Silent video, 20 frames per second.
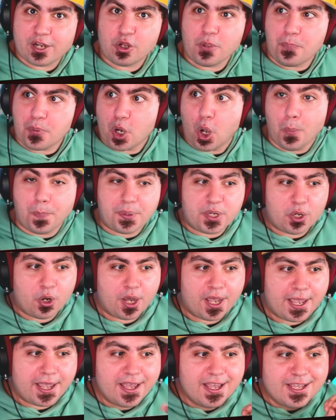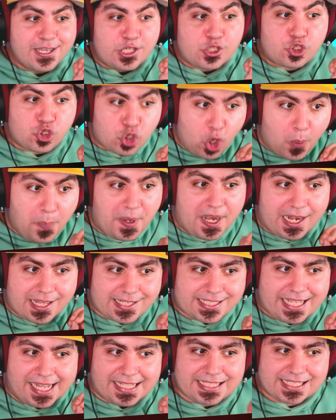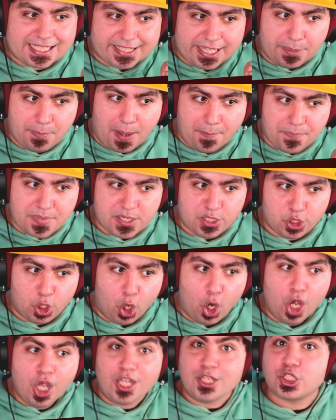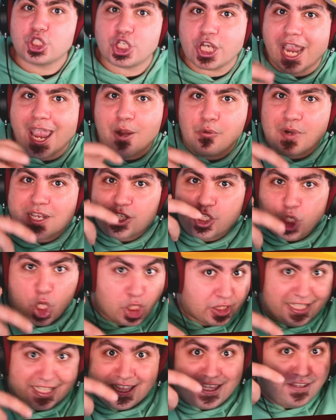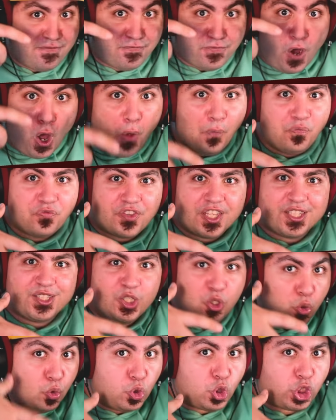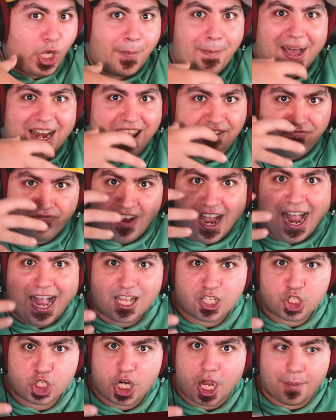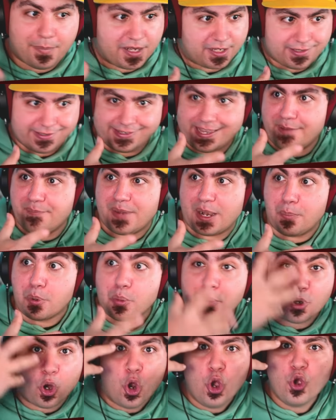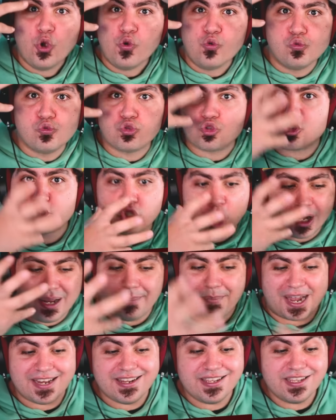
vero e proprio, eh. Sopra la stanza del bambino c'è una sorta di fonte di luce malvagia, perché sembra proprio un sole